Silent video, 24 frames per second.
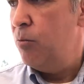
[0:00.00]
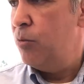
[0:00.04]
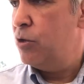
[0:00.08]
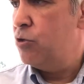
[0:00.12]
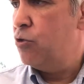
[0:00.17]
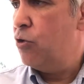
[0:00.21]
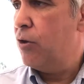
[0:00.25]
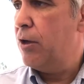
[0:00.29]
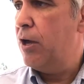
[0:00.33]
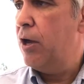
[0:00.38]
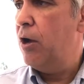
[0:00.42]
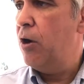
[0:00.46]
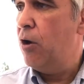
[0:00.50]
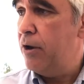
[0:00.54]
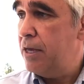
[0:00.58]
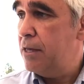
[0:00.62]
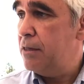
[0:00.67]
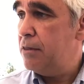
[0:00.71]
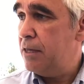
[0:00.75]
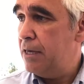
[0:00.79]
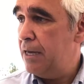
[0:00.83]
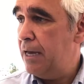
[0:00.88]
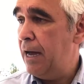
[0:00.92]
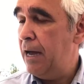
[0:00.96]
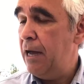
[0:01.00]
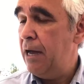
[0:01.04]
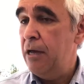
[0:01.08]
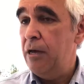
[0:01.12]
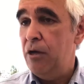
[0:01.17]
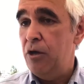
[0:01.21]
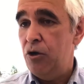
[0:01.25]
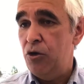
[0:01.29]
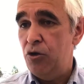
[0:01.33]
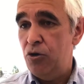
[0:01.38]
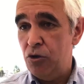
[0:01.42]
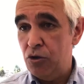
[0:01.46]
puesto que hoy en día
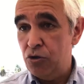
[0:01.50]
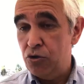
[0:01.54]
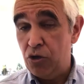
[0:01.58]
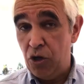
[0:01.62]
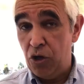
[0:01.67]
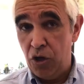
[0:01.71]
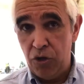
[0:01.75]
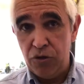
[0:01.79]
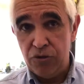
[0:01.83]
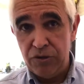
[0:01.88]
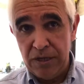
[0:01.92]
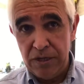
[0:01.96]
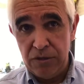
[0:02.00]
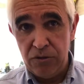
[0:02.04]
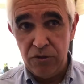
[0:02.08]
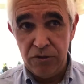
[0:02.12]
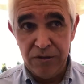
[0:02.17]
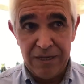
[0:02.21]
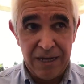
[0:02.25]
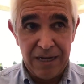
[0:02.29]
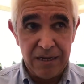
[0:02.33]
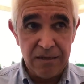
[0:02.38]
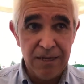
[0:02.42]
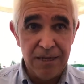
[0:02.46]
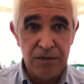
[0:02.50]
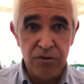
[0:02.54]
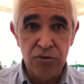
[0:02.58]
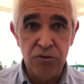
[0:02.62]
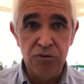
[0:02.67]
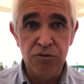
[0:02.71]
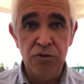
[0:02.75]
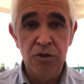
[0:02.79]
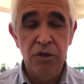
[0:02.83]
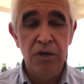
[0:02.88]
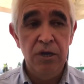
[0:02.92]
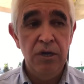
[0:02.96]
no todos esos
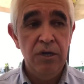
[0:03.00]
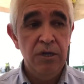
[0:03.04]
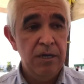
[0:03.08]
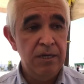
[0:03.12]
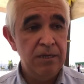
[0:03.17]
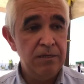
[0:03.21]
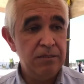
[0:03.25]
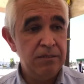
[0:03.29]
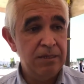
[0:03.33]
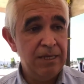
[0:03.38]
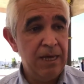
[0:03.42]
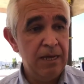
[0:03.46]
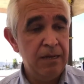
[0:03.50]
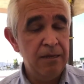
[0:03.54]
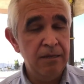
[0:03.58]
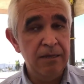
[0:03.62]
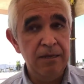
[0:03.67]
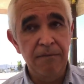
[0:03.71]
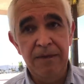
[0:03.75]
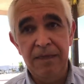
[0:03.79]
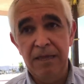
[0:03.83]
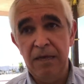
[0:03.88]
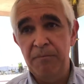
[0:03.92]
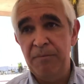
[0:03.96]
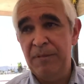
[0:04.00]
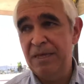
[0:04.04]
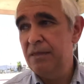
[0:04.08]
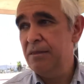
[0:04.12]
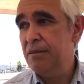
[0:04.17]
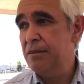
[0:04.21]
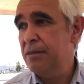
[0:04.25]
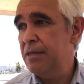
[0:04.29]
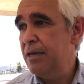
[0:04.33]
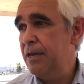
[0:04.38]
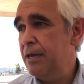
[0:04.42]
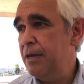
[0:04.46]
accesos están
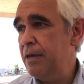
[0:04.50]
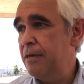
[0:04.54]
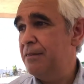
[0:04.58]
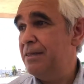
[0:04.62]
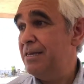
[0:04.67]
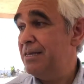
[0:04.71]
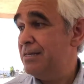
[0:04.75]
debidamente